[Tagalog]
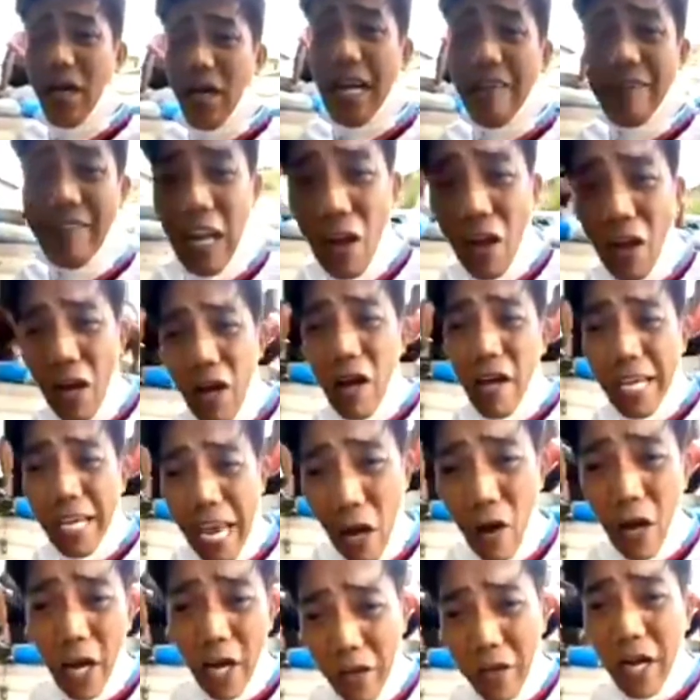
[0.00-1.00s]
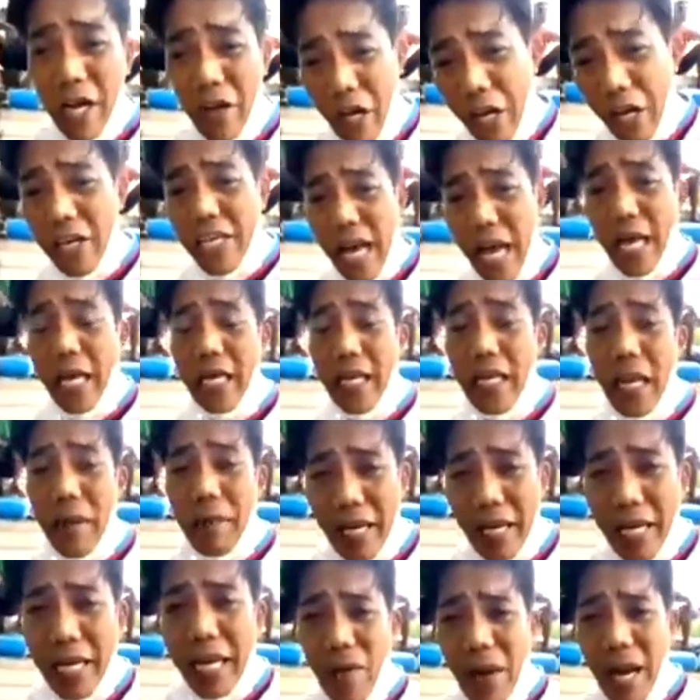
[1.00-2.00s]
Oh, ang tanong ko, ikaw, kayo, kayo, kayo
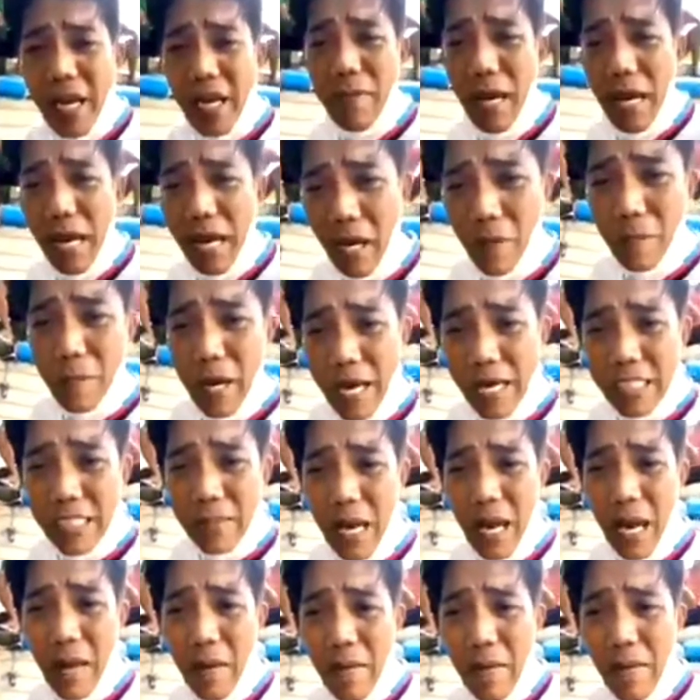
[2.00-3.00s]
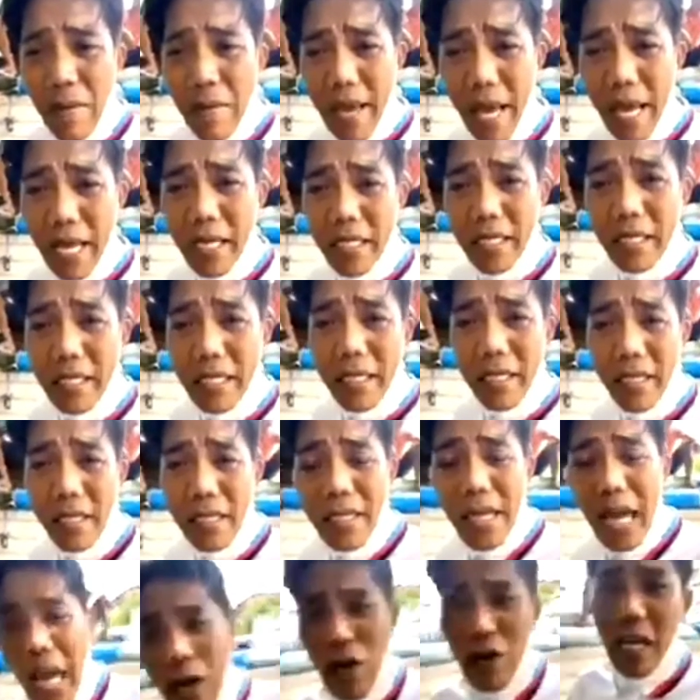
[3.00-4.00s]
dyan. May ginawa na ba kayo para sa mga
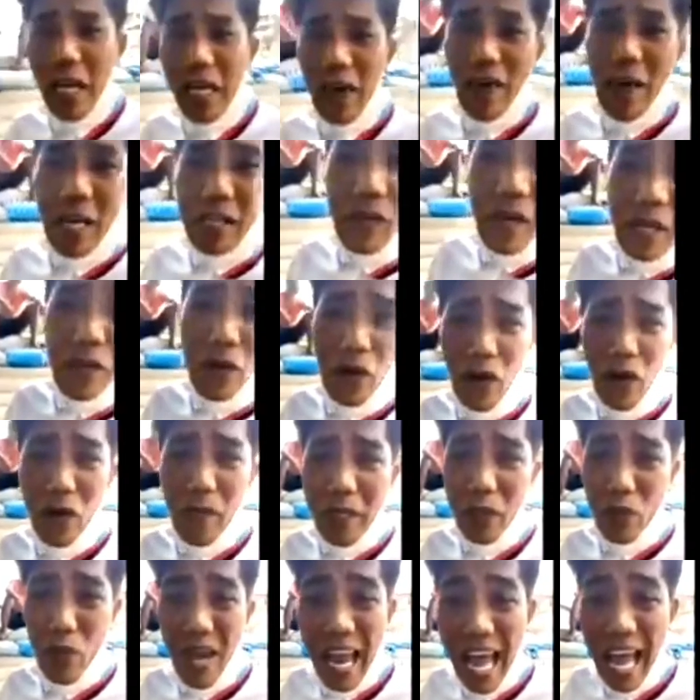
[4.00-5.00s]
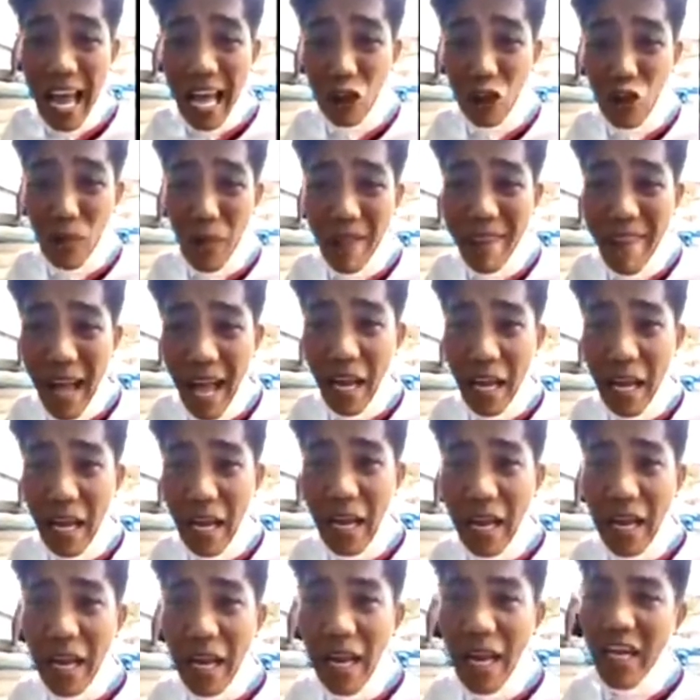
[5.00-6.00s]
mamamayan? Anong ginawa nyo ngayong COVID? Wala,
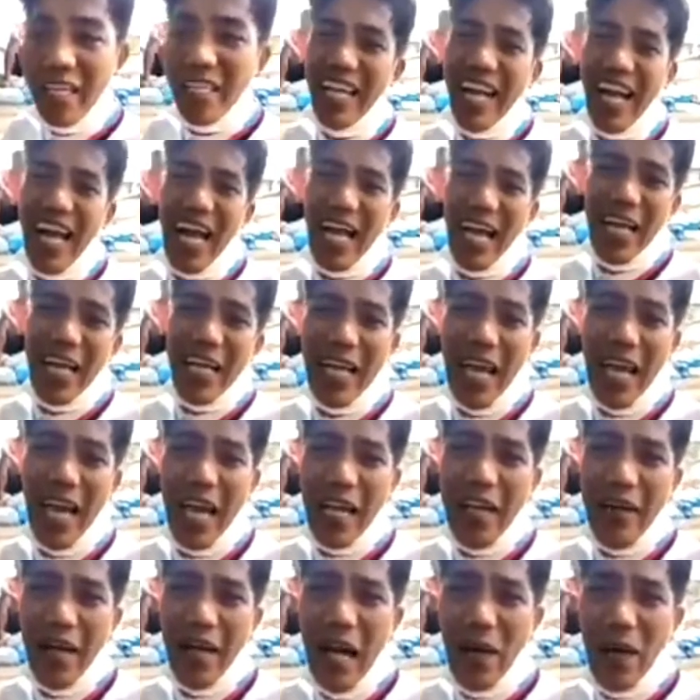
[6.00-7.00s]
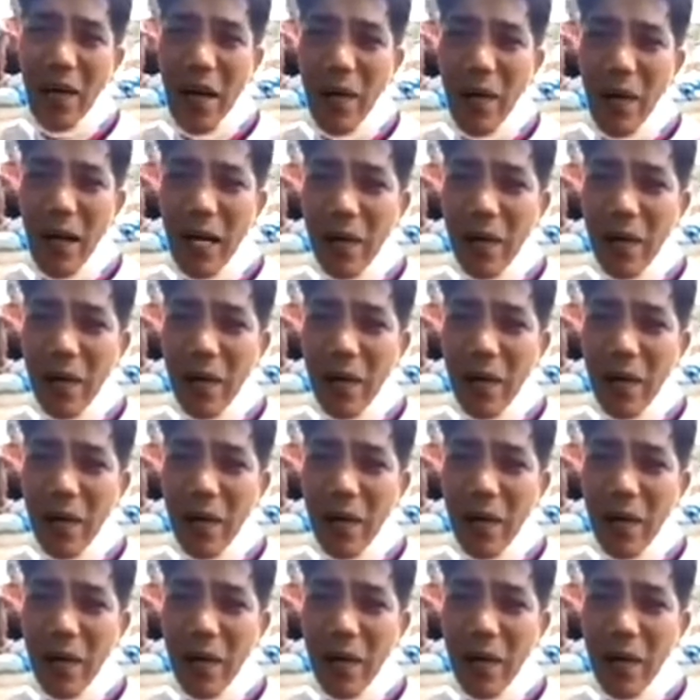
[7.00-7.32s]
dumaldal. Ay, di nakakahiya kayo.